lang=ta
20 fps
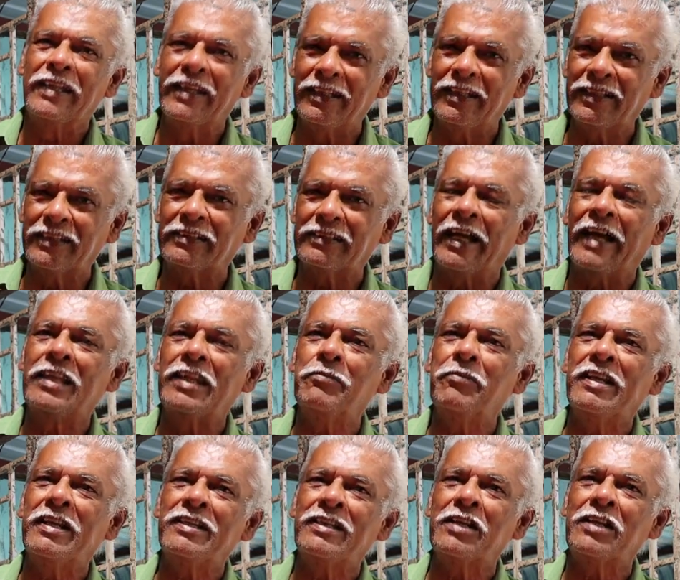இது தனி
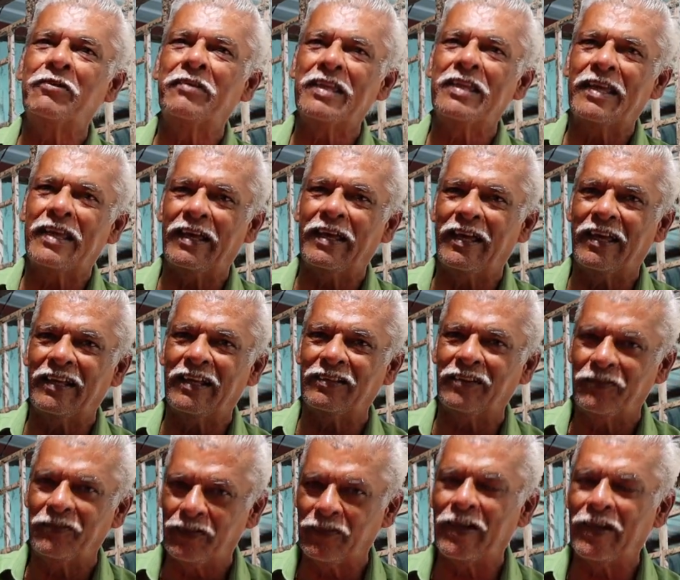மனிதனுடைய
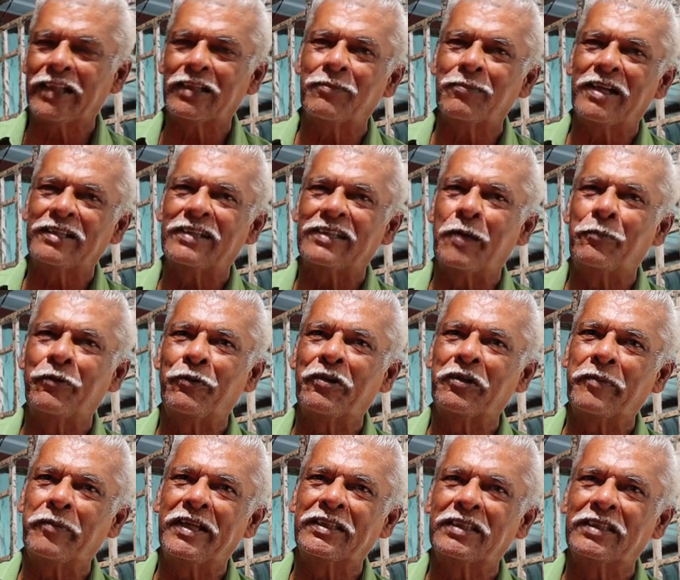விவாதமாக தான்
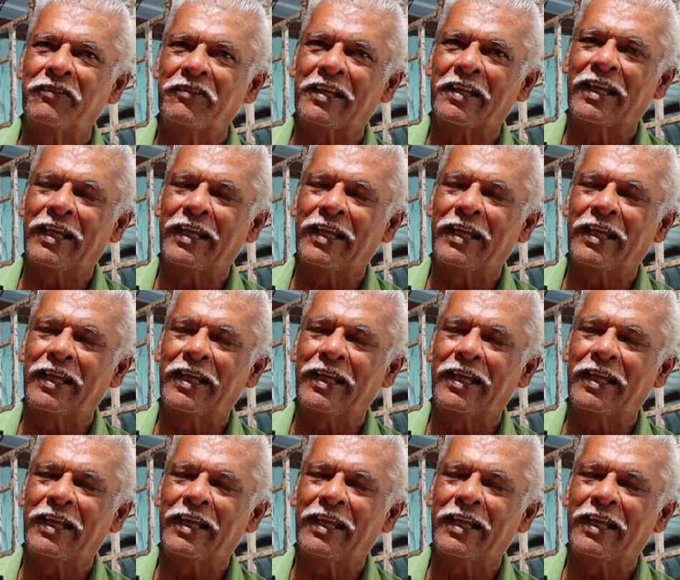போகுமே தவிர